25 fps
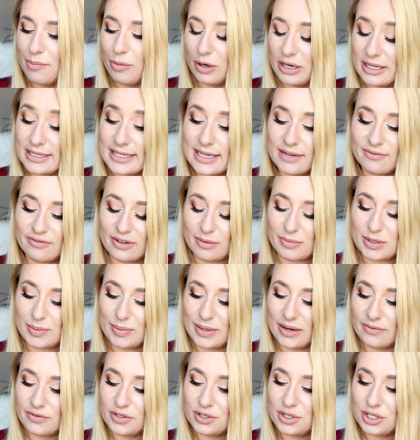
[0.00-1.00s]
Polecam Wam
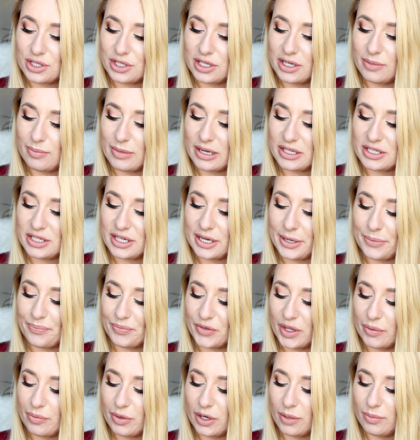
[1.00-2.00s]
sprawdzić, jeżeli
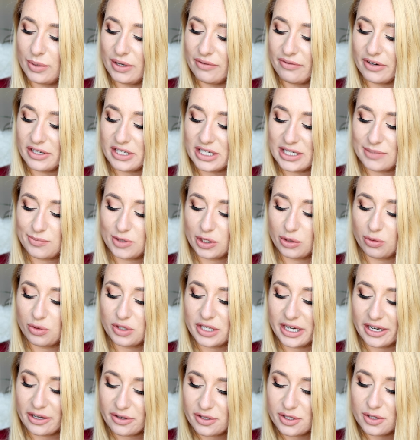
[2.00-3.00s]
macie problem właśnie z
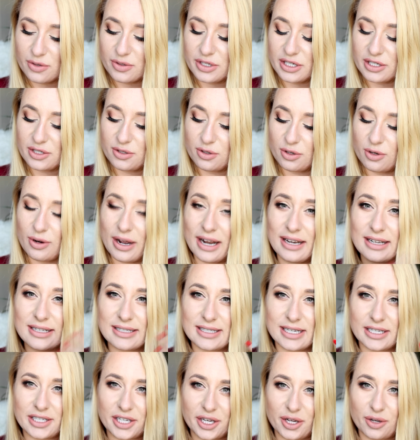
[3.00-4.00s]
przetłuszczającą się skórą, ale
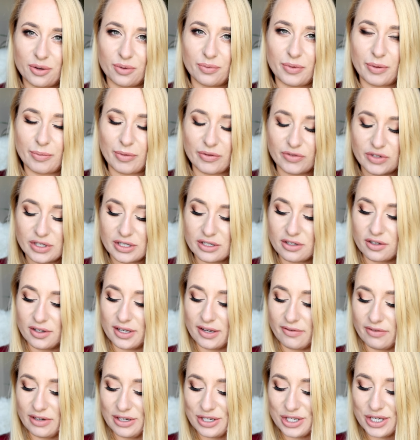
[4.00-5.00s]
chcecie ją mimo
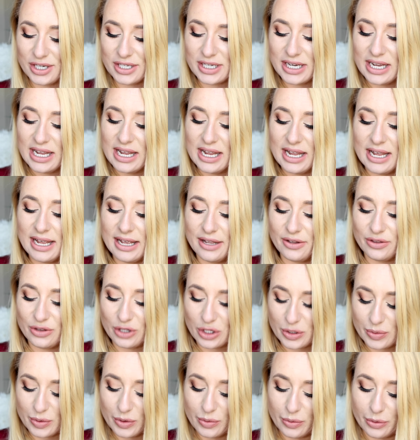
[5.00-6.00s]
wszystko nawilżyć,
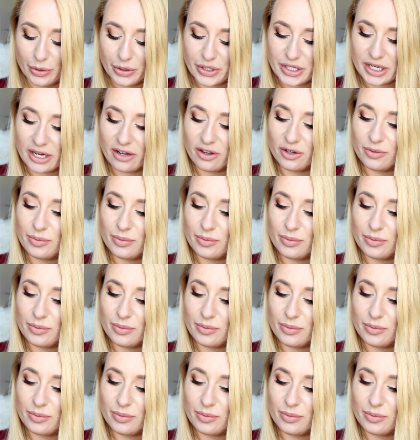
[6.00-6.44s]
to spróbujcie.